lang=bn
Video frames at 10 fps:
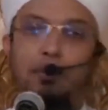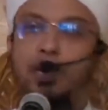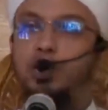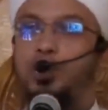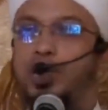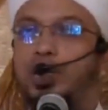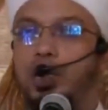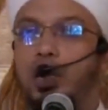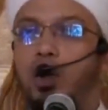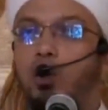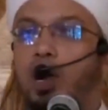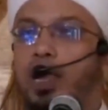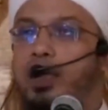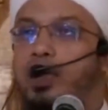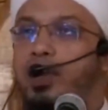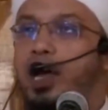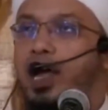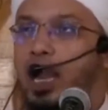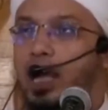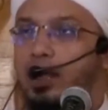নাম্বার দুই ওয়াইকাবা
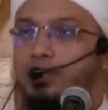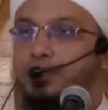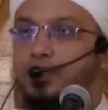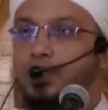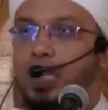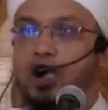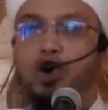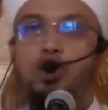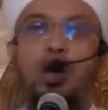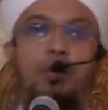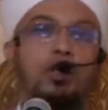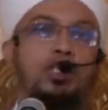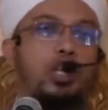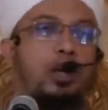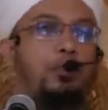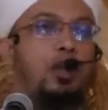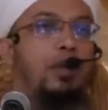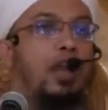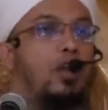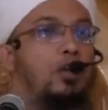আহলা তার দ্বিতীয় আমল ছিল
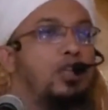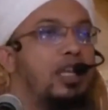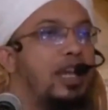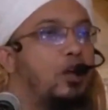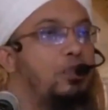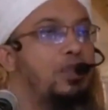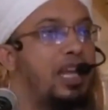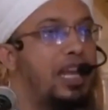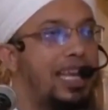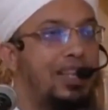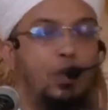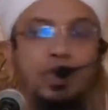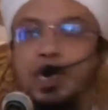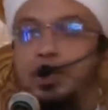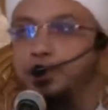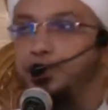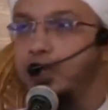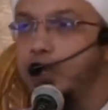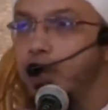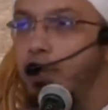পরিবারের লোকদেরকে ঘুম থেকে ডেকে তুলতেন
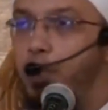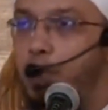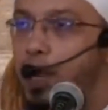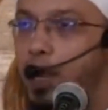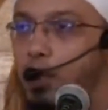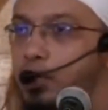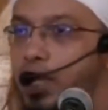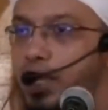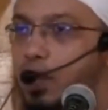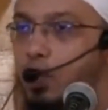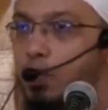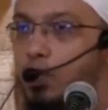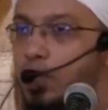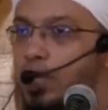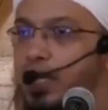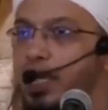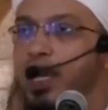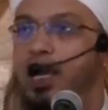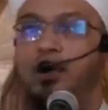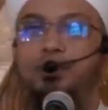পরিবারের লোকদেরকে ঘুমোতে দিতেন
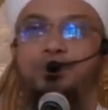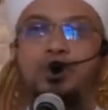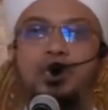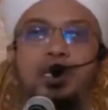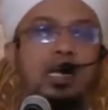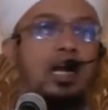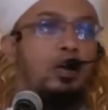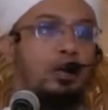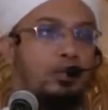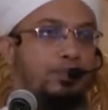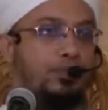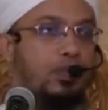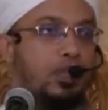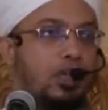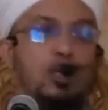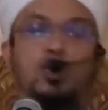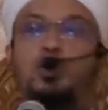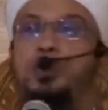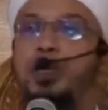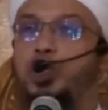না কারণ কোনো
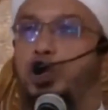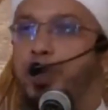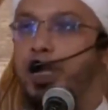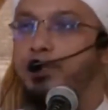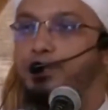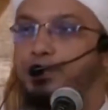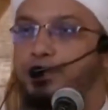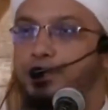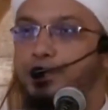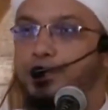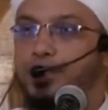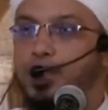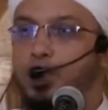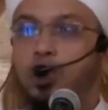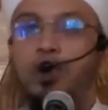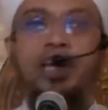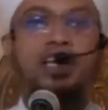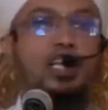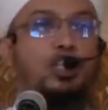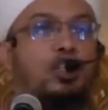সুপার শপে কোনো
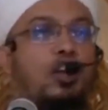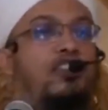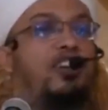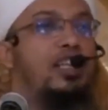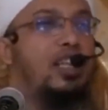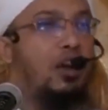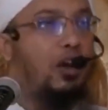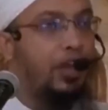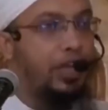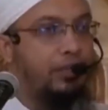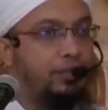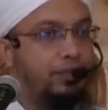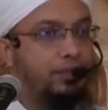মার্কেটে যদি অফার দেওয়া হয়